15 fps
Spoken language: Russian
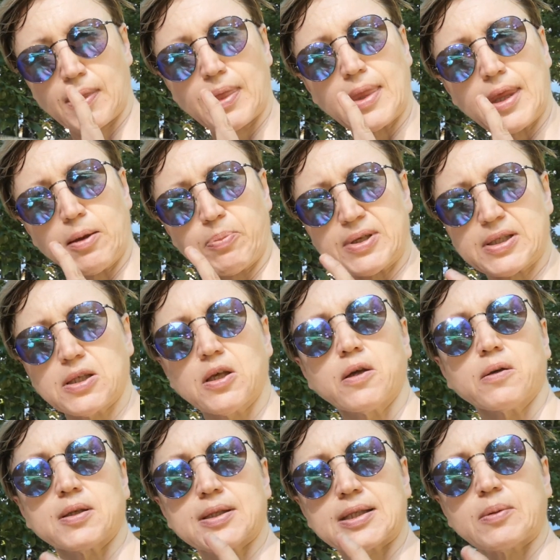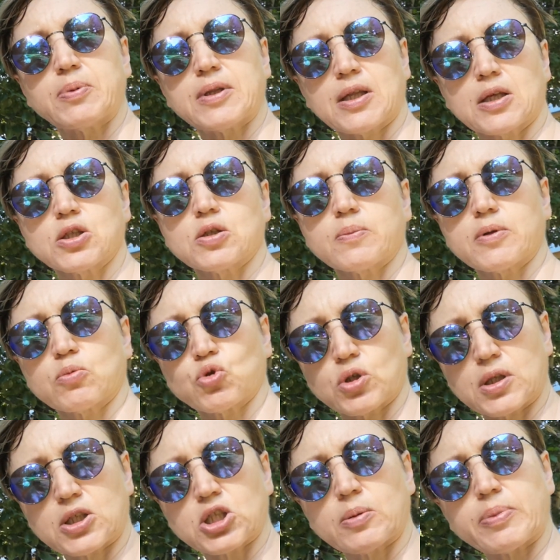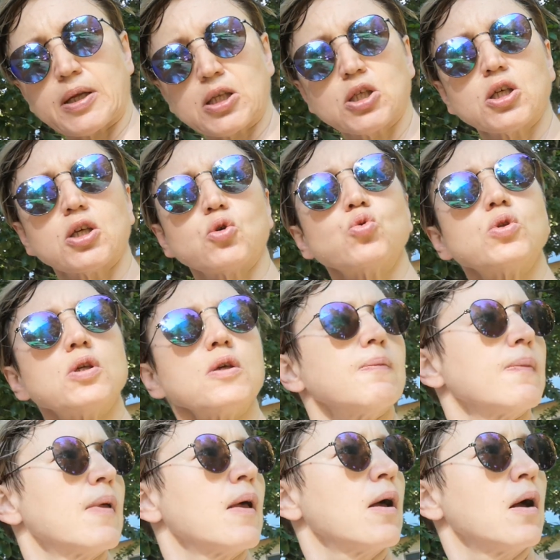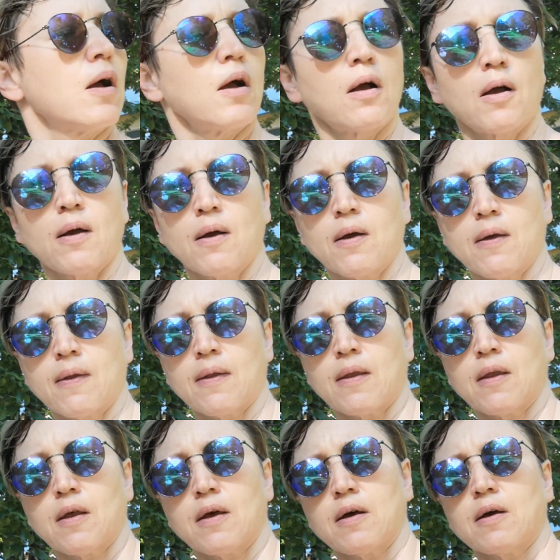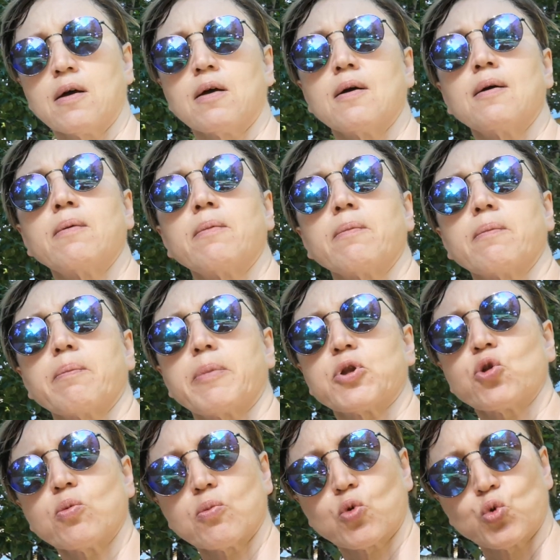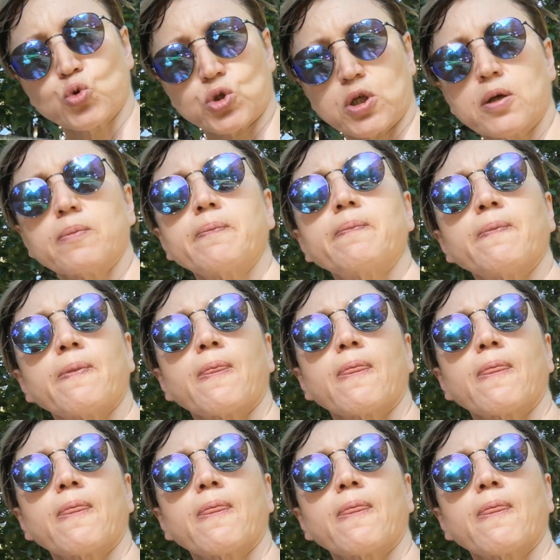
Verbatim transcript: Не позднее, за 15, потому что должна пройти и уйти. А, потом кушаем.